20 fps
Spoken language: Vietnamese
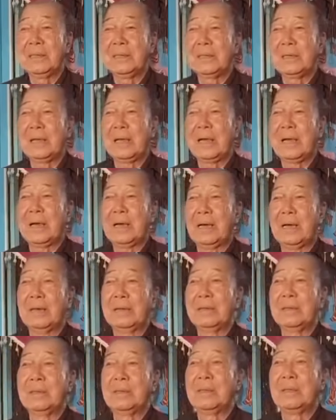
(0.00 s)
là
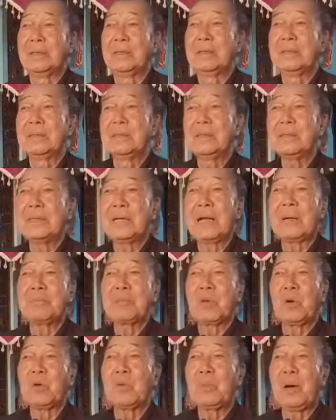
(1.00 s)
nước nam
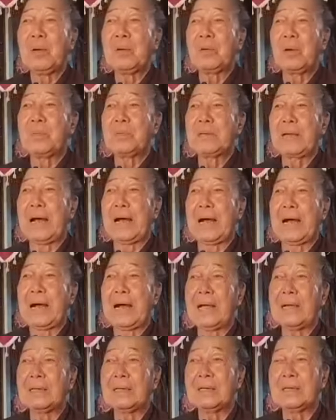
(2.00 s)
châu báo ngọc vàng
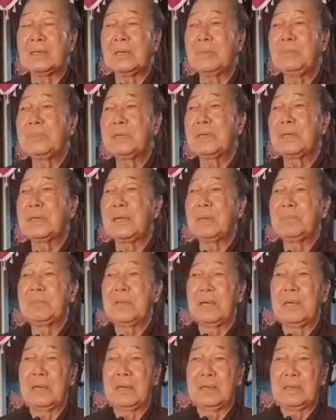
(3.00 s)
các nơi xứng dực đem
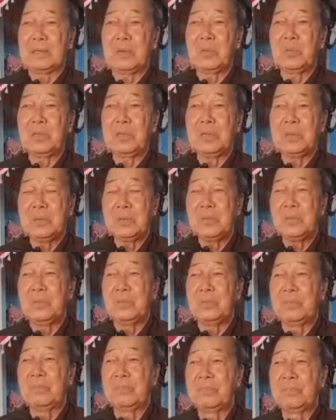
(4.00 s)
về châu lưu
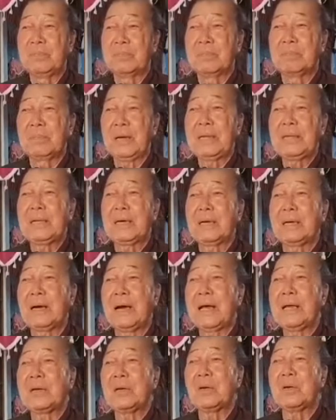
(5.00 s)
bây giờ
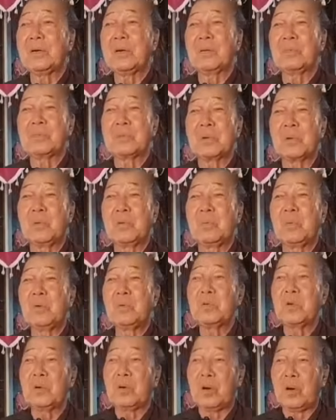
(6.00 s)
ai có công tu muốn
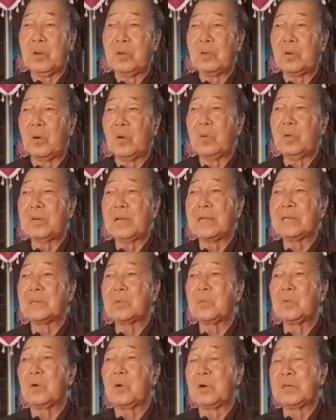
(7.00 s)
cho khỏi khổ ráng
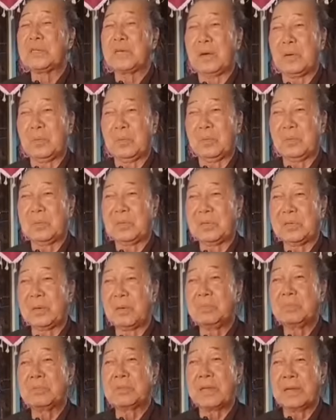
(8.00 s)
tu khỏi sầu
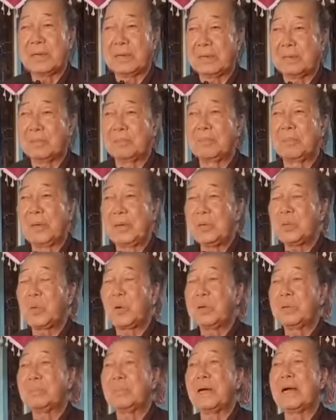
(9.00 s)
sông tiền mỹ
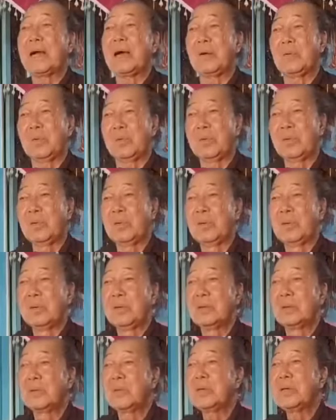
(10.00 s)
thuận bắt cầu
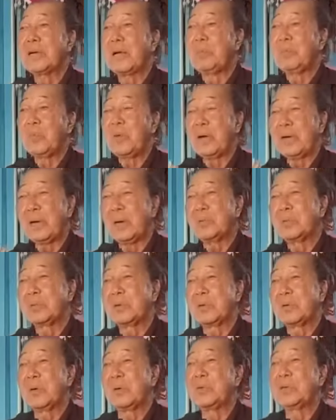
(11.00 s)
núi cấm qua lầu
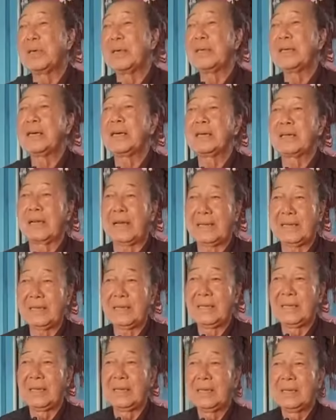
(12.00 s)
thổ lỗ dễ gần
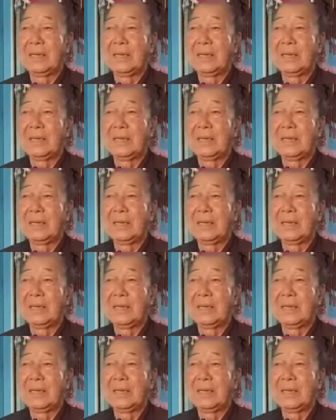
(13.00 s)
đây.